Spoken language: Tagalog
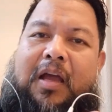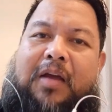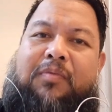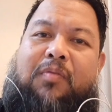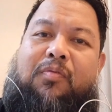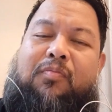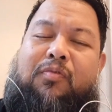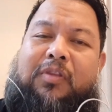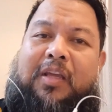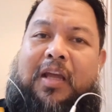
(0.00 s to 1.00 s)
ang
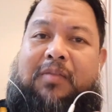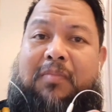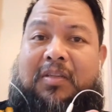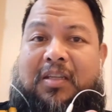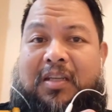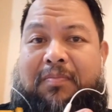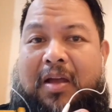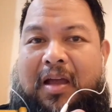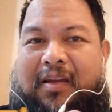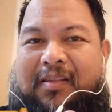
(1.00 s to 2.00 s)
mabubuti at
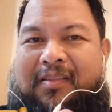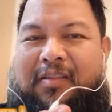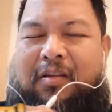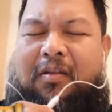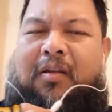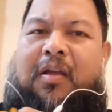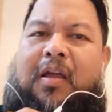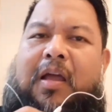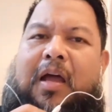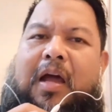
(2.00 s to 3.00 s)
masasama, no?
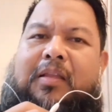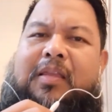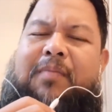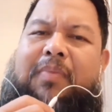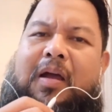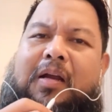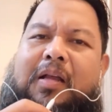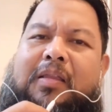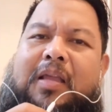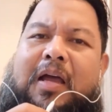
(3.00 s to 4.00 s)
At
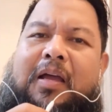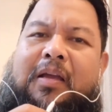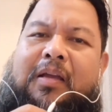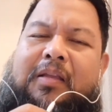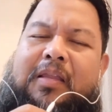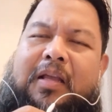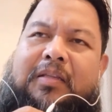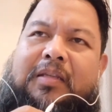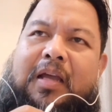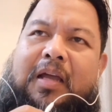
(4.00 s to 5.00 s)
napakaganda na
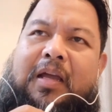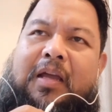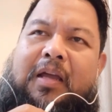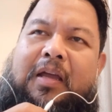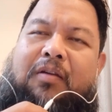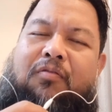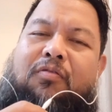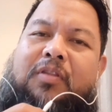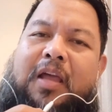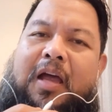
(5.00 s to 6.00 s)
sa
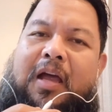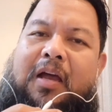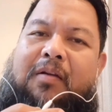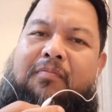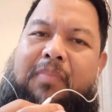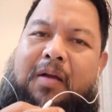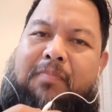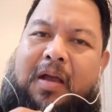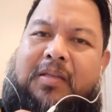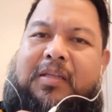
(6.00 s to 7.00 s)
unang
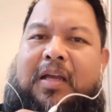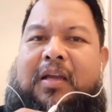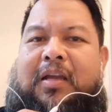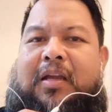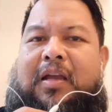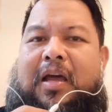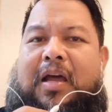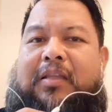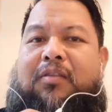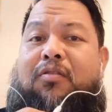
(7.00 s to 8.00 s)
pagbasa
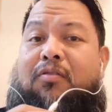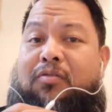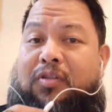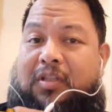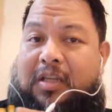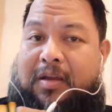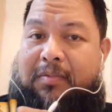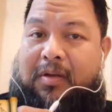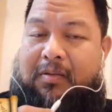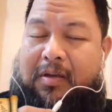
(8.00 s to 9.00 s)
at doon sa
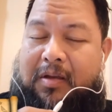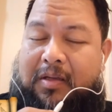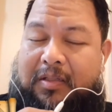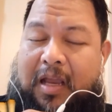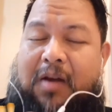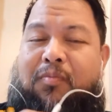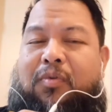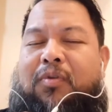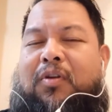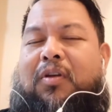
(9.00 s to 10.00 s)
ah,
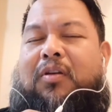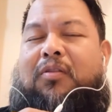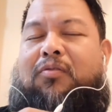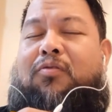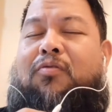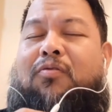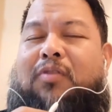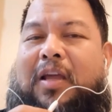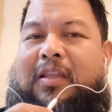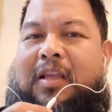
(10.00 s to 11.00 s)
Salmo
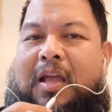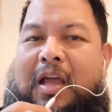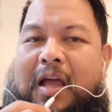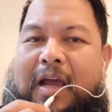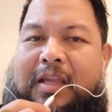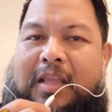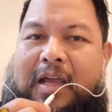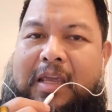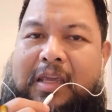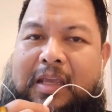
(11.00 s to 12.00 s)
tugunan ay
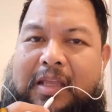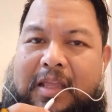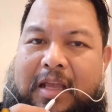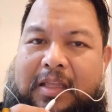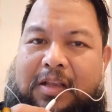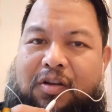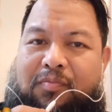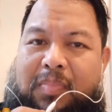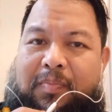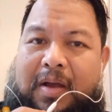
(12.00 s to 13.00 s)
nakikita natin
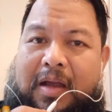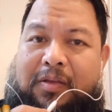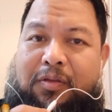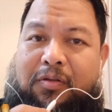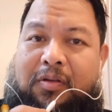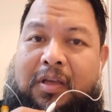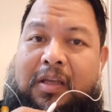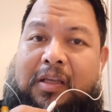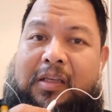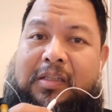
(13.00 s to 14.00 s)
kung paanong
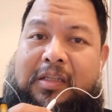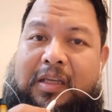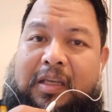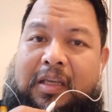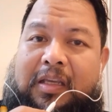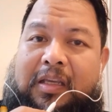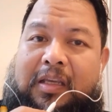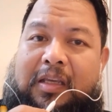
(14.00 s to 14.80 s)
si